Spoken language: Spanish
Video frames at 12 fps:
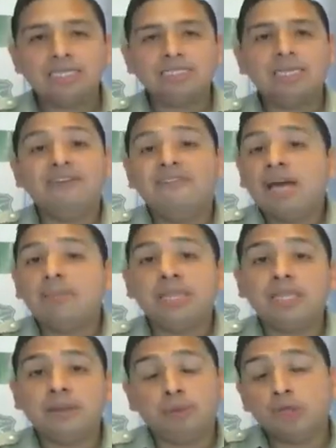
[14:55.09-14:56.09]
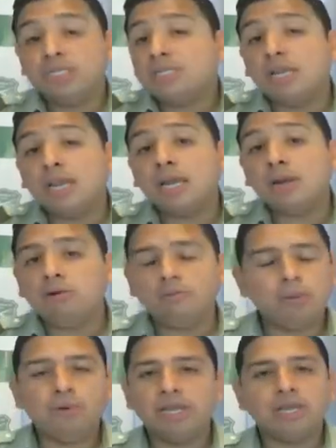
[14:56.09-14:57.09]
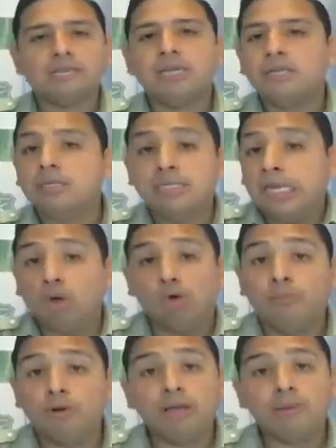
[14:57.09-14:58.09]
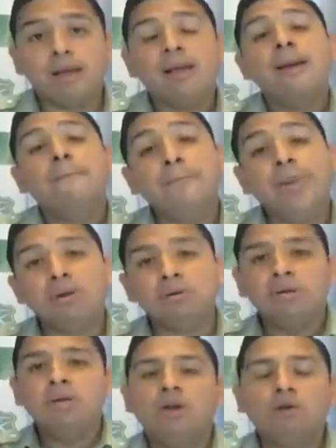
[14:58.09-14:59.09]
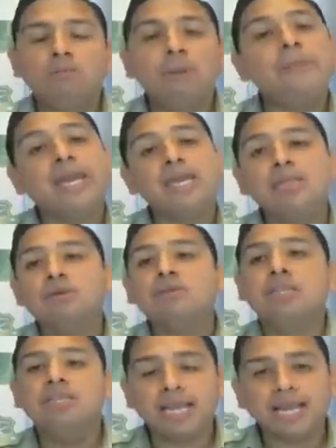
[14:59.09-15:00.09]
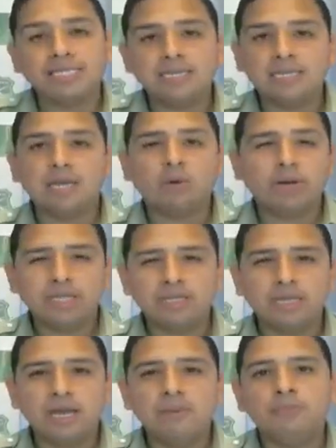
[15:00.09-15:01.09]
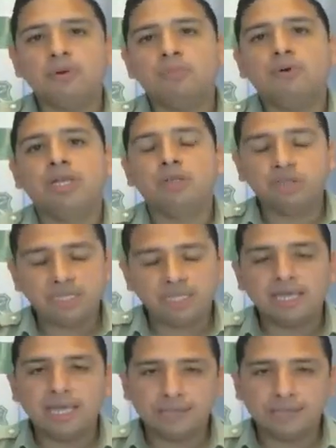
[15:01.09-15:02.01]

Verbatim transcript: Así que va a depender. Pero si es chileno, va a poder ingresar sin ningún problema, pero los más pequeñitos tendrían que hacer esta cuarentena por, por estos siete